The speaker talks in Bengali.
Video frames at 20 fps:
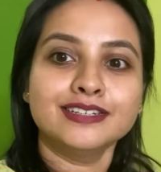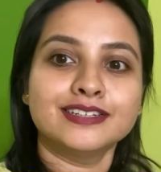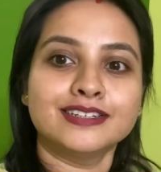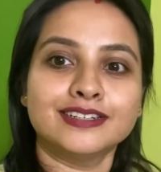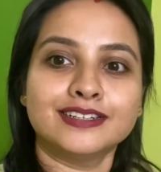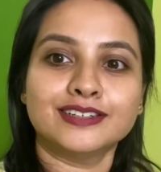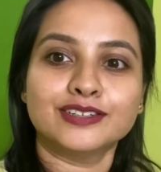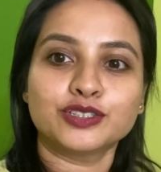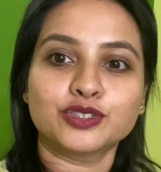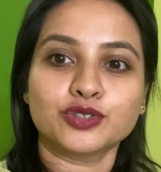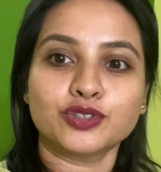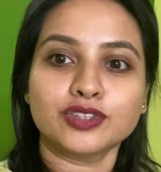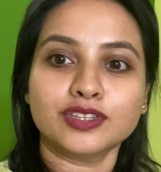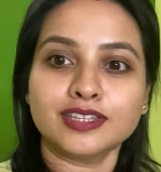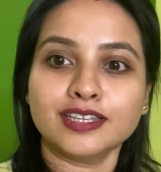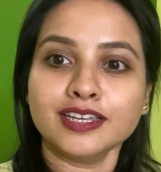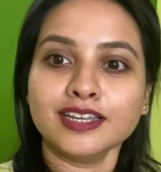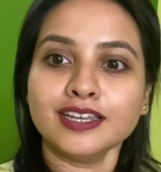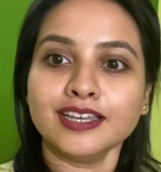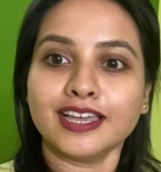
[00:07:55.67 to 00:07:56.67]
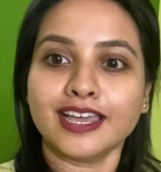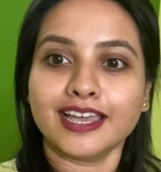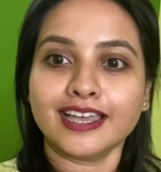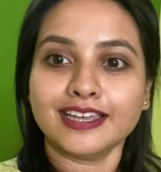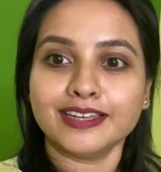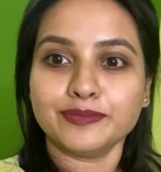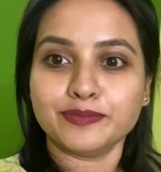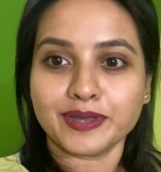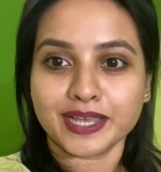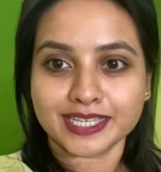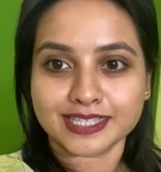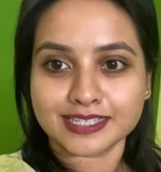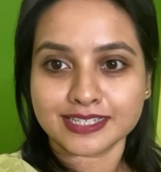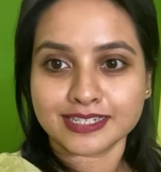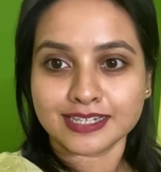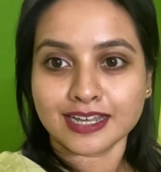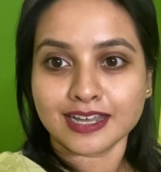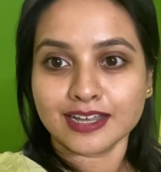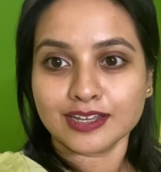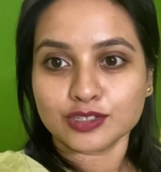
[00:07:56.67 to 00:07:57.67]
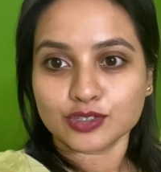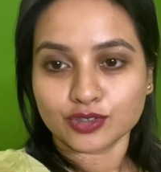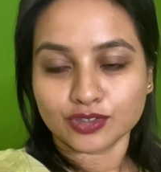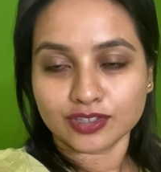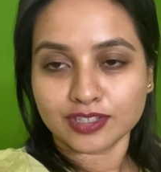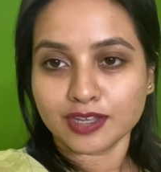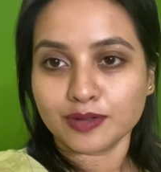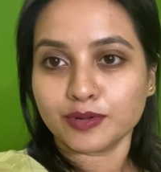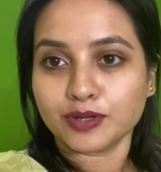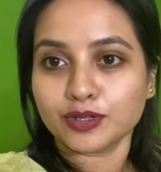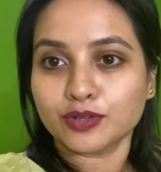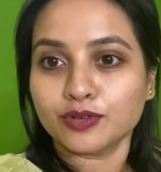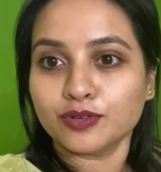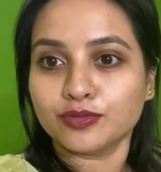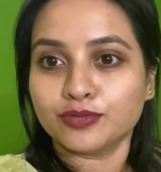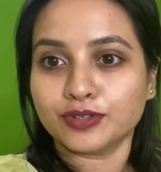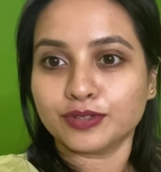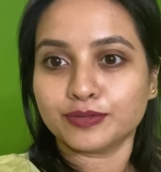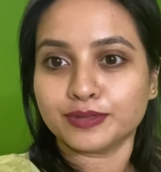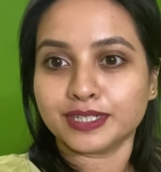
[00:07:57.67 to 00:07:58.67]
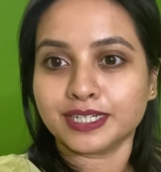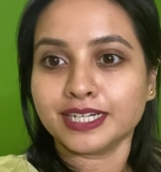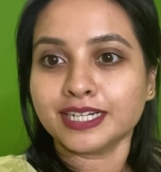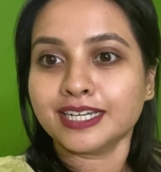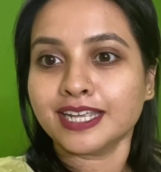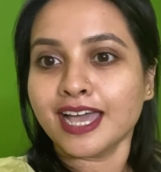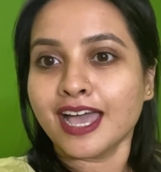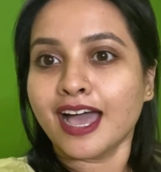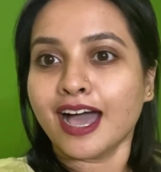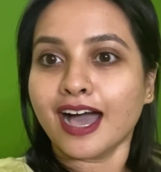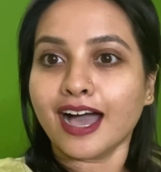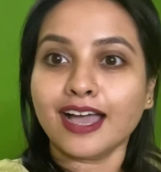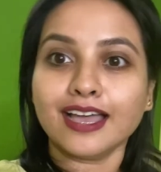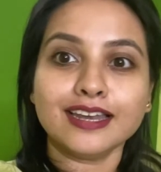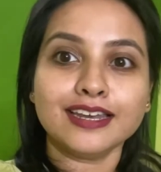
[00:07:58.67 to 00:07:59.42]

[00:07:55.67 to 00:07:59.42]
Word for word: আজকের আমার ব্লগটা কেমন লাগলো অবশ্যই কমেন্টে সবাই বলবেন